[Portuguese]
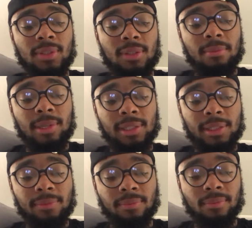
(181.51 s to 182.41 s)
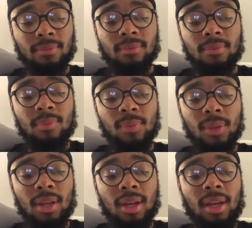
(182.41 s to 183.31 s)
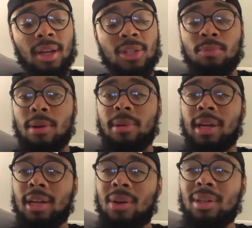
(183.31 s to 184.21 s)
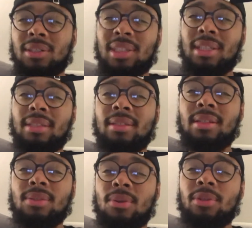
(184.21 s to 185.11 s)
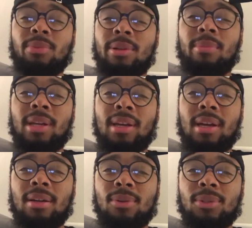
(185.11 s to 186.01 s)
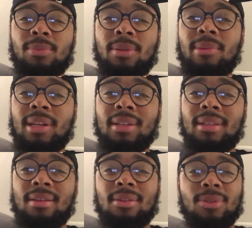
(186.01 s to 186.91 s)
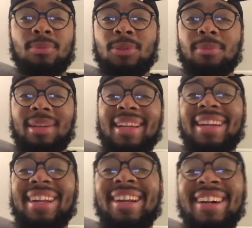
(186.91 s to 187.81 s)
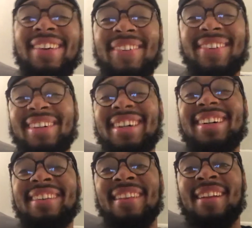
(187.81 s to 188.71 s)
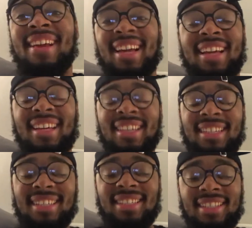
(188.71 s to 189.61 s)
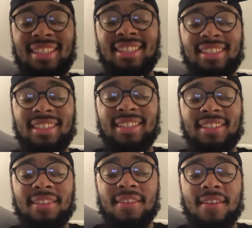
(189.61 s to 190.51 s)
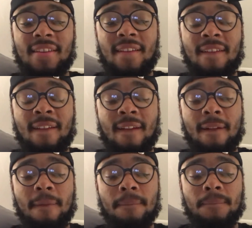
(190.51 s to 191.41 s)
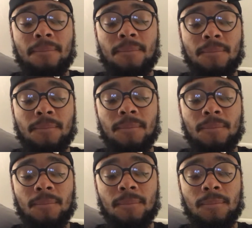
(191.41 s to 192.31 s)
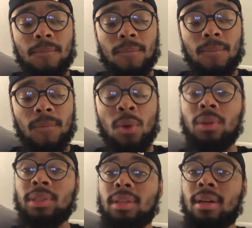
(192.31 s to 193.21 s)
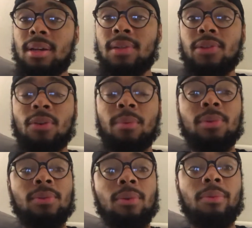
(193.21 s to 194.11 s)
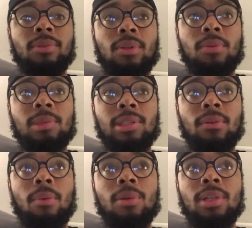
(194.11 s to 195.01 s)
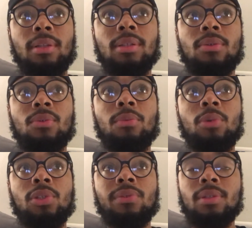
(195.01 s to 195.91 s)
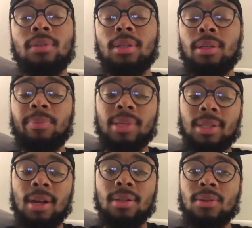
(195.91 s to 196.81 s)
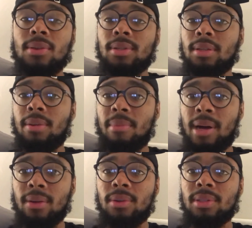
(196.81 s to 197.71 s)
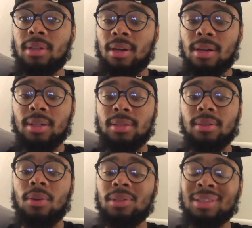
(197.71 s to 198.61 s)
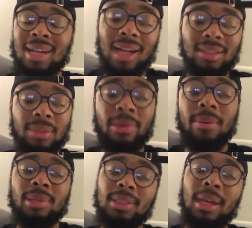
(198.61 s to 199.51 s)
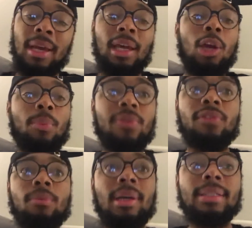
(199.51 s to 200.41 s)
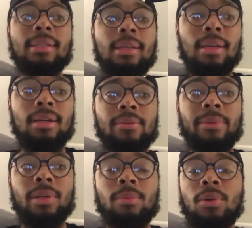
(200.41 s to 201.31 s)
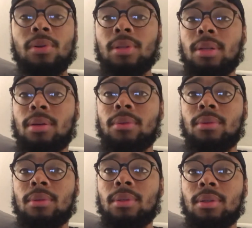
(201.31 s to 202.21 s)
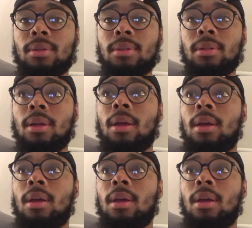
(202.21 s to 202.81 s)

O que mais? Sou bem brincalhão, acho que eu já disse isso. Eu gosto de brincar, gosto de brincadeira, sou muito brincalhão. E. Yeah. Eu gosto de cães, como eu, como, como, eu já, como eu já disse num dos meus vídeos aí passados. Eu gosto de animais, gosto de cães, gosto de gato também, mas eu prefiro mais é cães mesmo. Gosto de cães, gosto de cães.